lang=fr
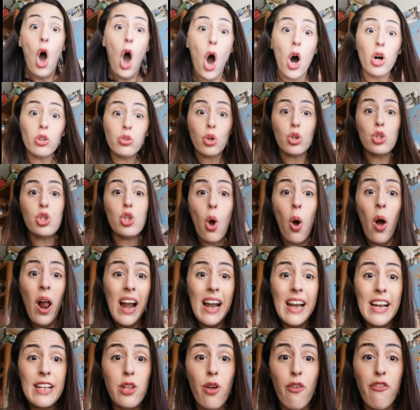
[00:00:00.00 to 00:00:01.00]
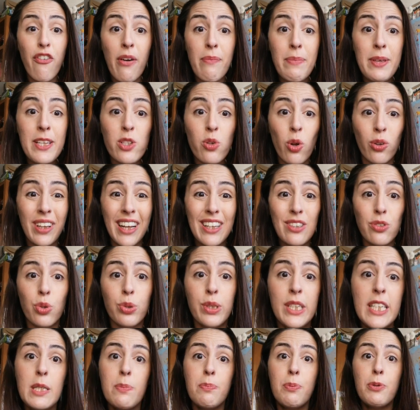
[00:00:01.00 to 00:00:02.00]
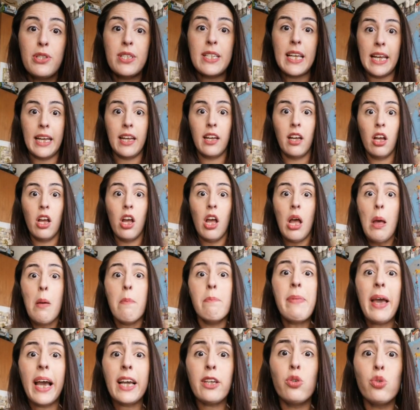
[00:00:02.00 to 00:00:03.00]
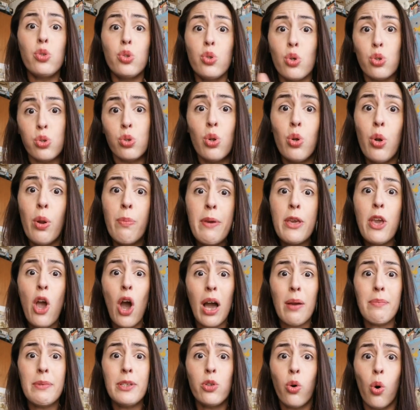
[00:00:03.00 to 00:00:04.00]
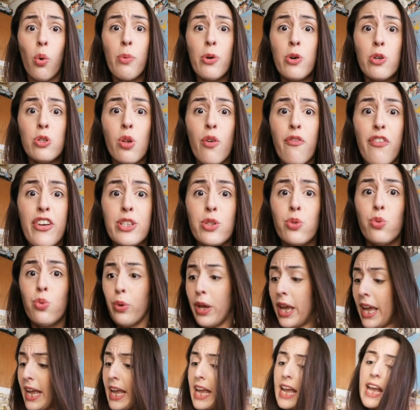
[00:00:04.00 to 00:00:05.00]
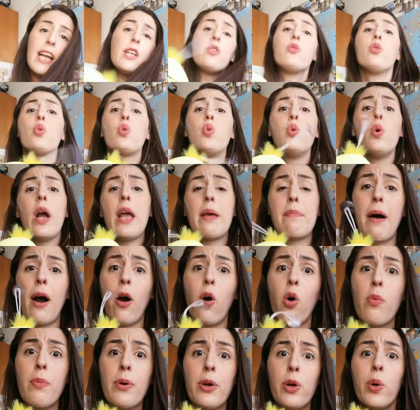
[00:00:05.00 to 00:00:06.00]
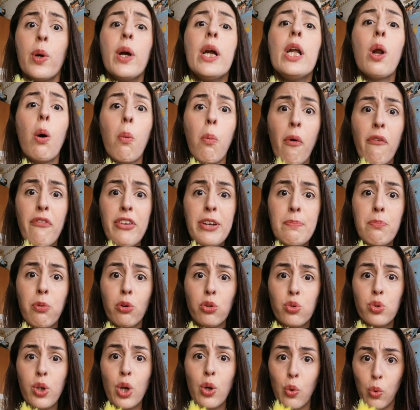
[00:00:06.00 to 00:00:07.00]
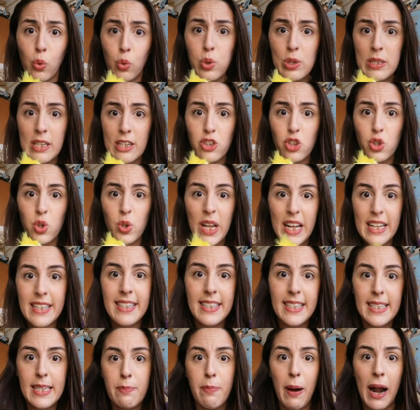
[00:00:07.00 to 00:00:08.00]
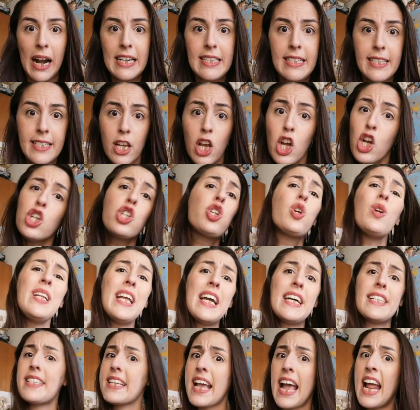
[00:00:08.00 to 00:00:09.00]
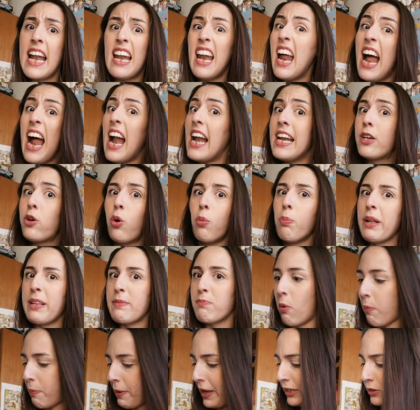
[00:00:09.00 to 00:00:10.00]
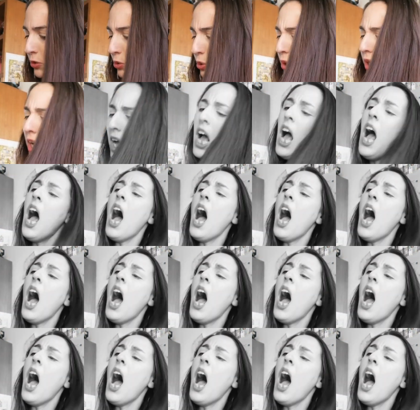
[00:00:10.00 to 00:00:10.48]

Entre-temps, les deux familles sont en train de se disputer. Mercutio, le meilleur ami de Roméo, se fait tuer, et du coup, eh ben, Roméo, il en profite pour tuer le cousin de Juliette, Tybalt. Juliette, elle, elle est complètement perdue.